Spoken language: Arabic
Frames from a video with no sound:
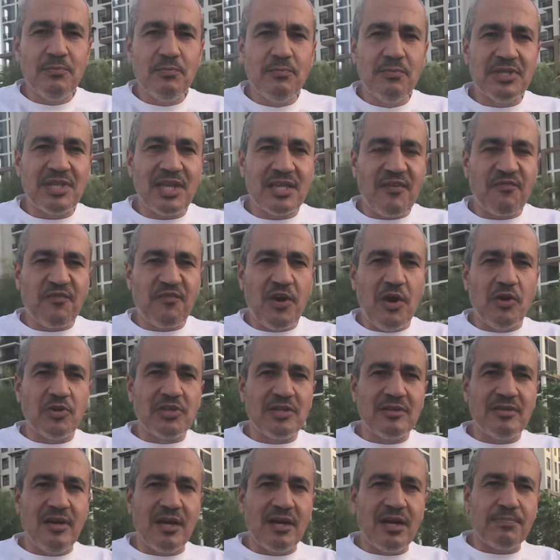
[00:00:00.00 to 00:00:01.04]
بتتفاوت
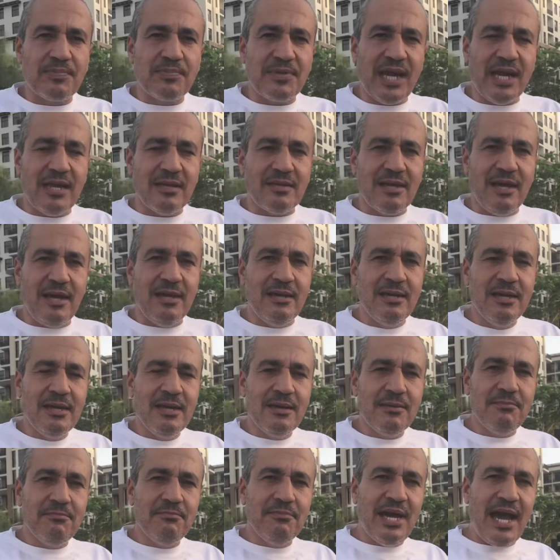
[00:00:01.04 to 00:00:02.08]
الدرجه بتاعتها
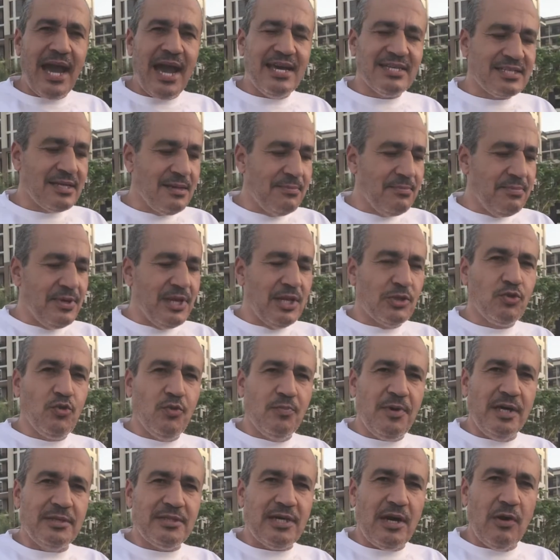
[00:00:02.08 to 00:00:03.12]
بحسب
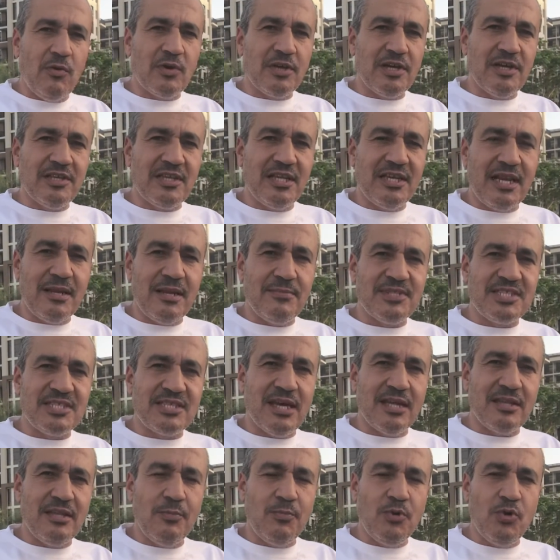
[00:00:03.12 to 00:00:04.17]
الدبار او الخيط اللي انا
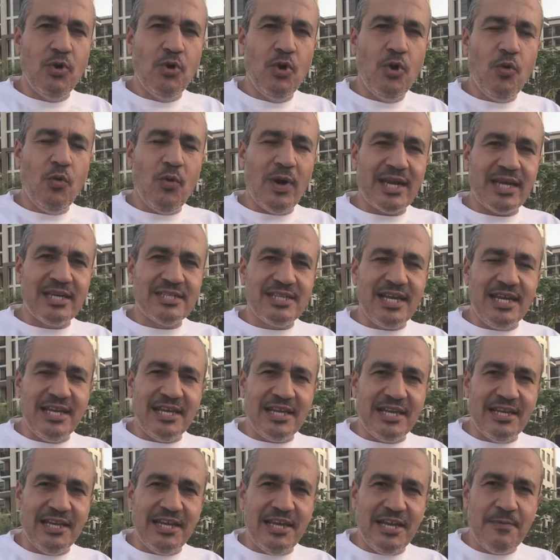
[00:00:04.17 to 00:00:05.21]
بستخدمه
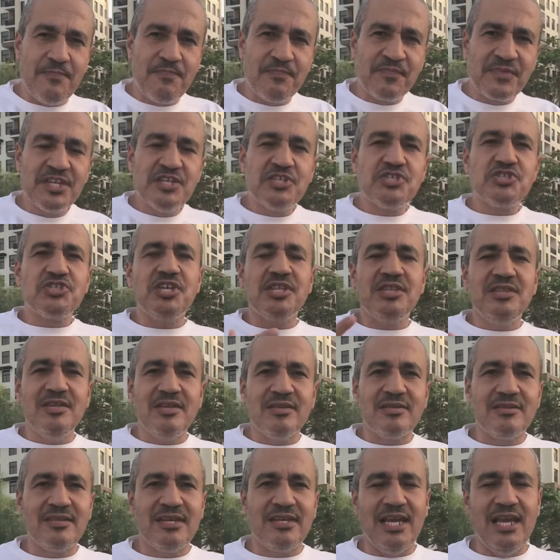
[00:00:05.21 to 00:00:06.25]
وكذلك الايه شده
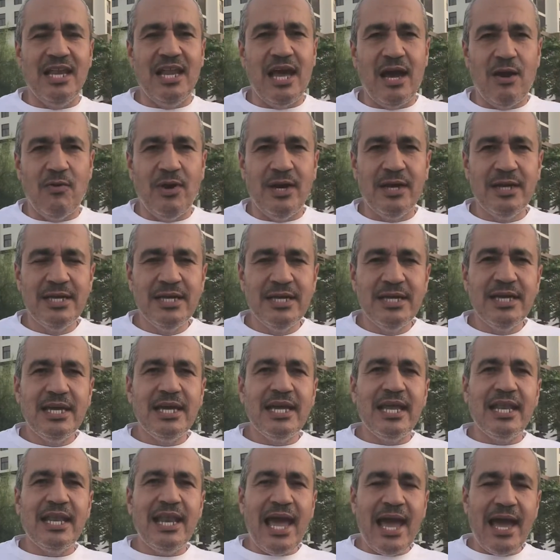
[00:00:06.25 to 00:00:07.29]
الهواء
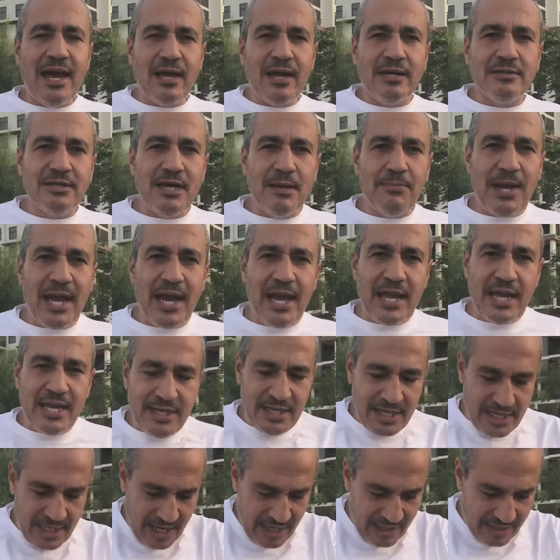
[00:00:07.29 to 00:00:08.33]
الحاجة الرابعة
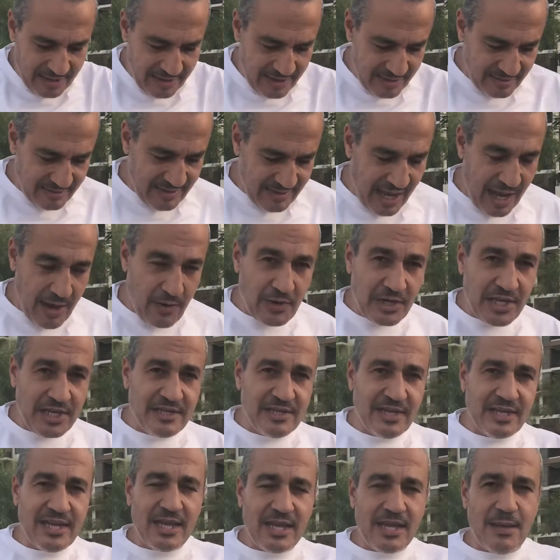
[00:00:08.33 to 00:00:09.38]
إن أنا الخيط حوالين
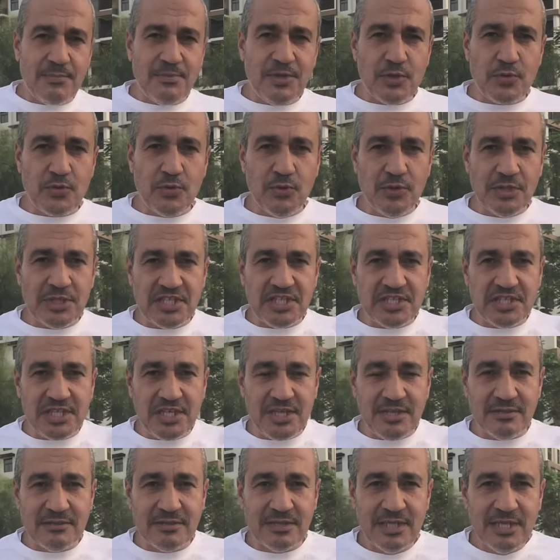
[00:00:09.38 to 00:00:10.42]
رجليا بيكون
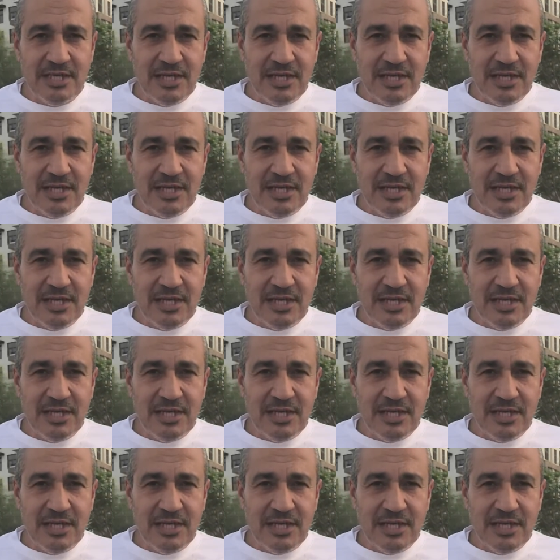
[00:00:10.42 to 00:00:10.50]
كتير